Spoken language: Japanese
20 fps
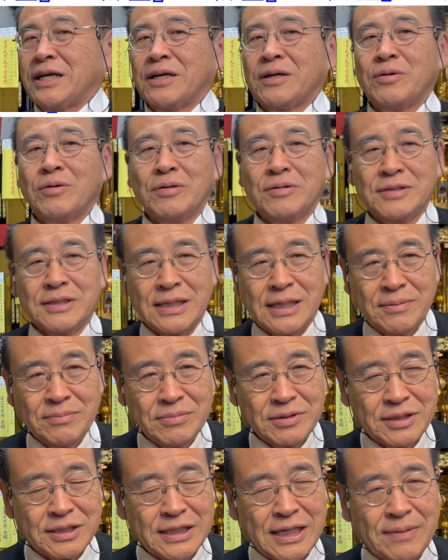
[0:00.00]
い国産
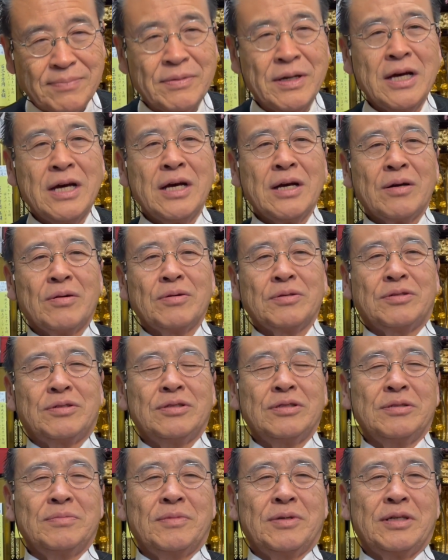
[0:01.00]
仏壇、ご
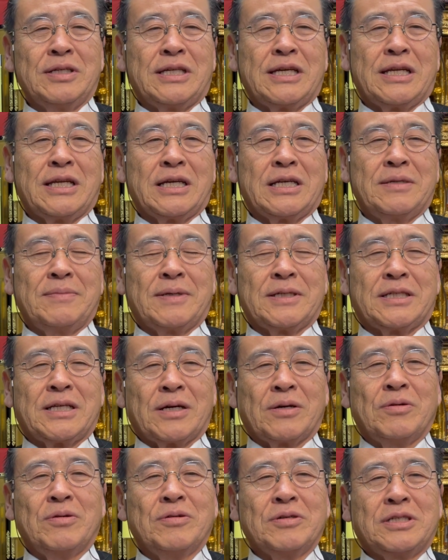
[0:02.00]
注文いただきました、
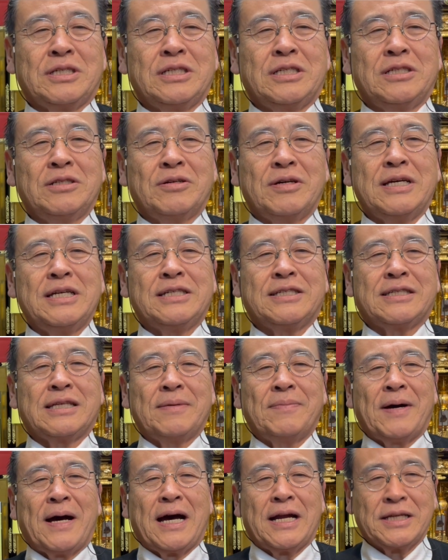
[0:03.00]
合志氏の H
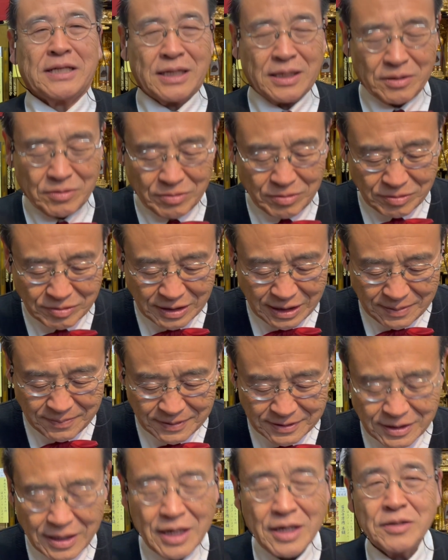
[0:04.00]
様、ありがとうござい
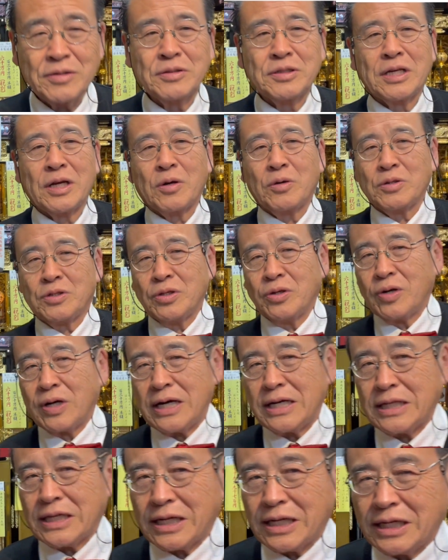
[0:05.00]
ます。そしてご紹
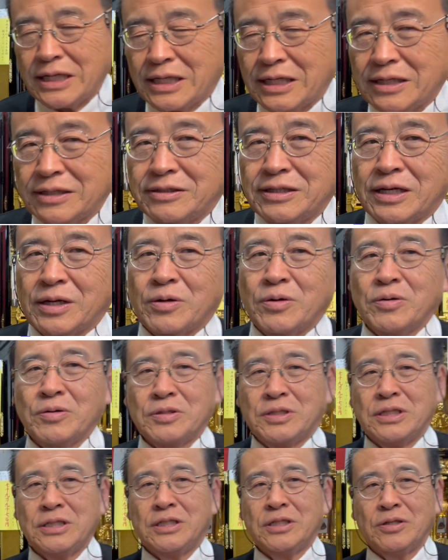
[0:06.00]
介いただいたですね、合
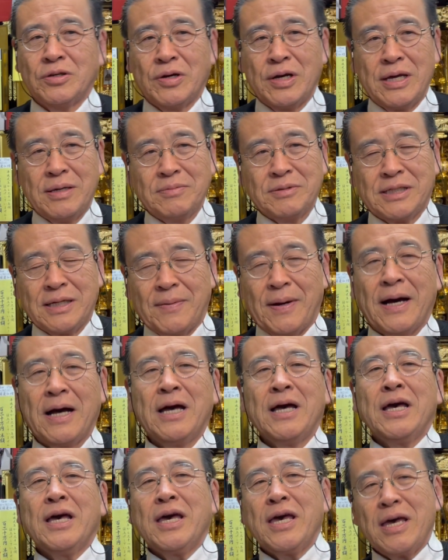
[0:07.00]
志氏の M 様、
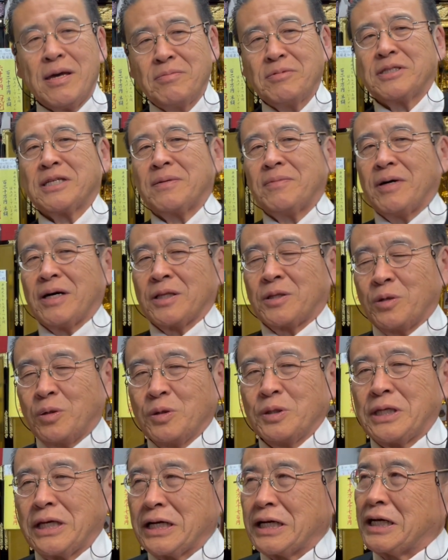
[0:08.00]
M 様は
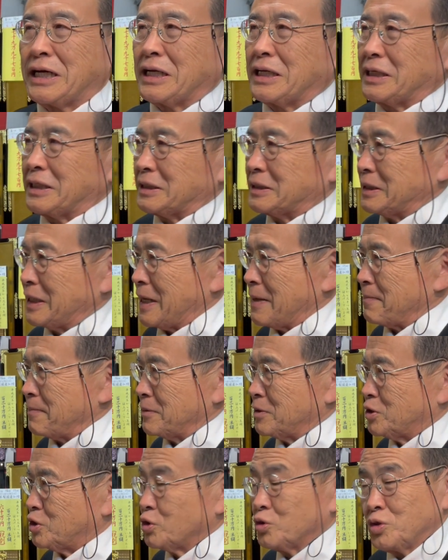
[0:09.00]
当店からですね、
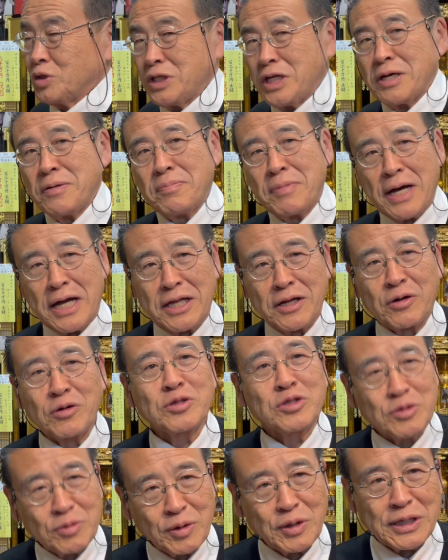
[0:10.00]
12年前にご
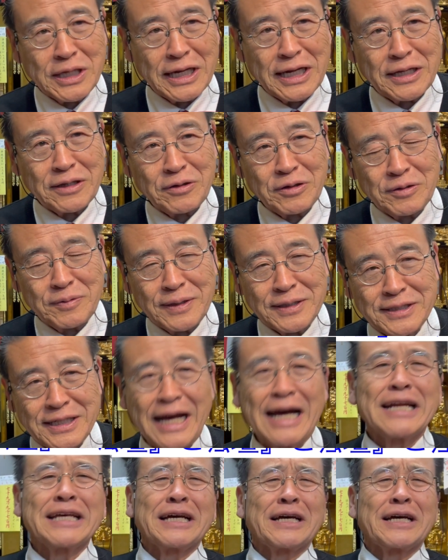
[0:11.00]
注文いただいております。あり